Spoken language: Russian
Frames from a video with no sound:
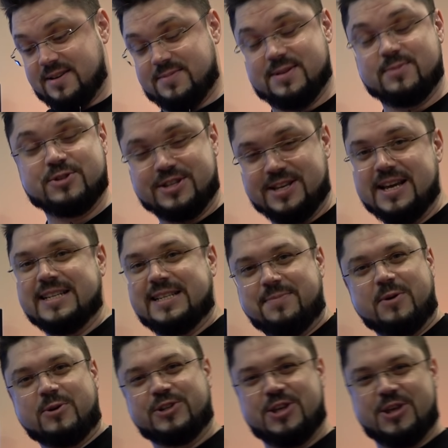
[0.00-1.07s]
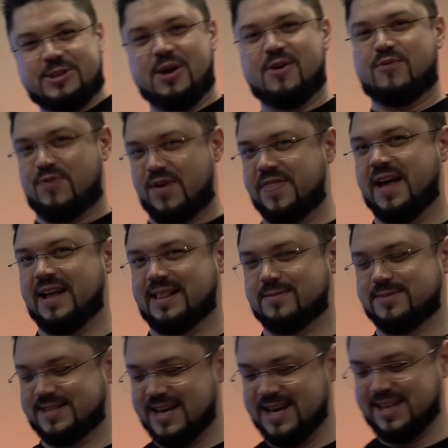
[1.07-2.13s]
Потому что я себя уже считаю
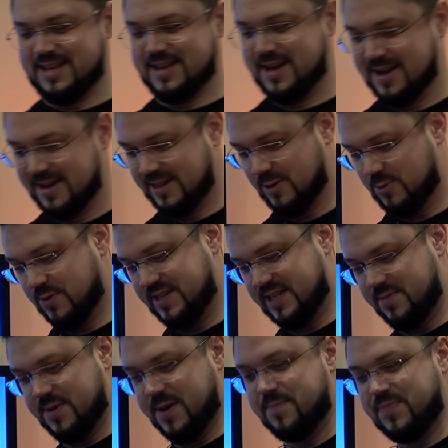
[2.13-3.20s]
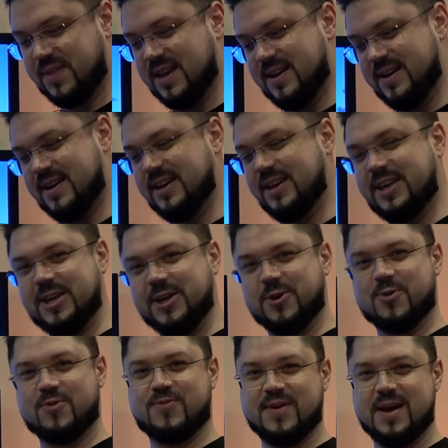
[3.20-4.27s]
фанатом, знаете, а, такой себе э,
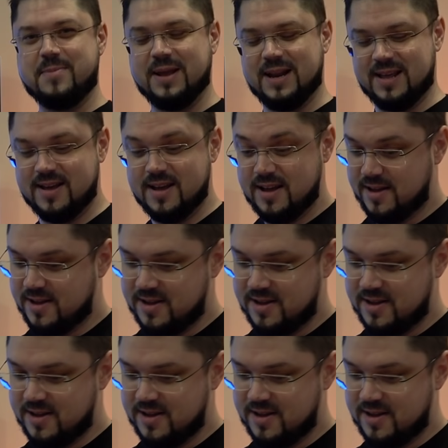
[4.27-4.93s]
Hero Family.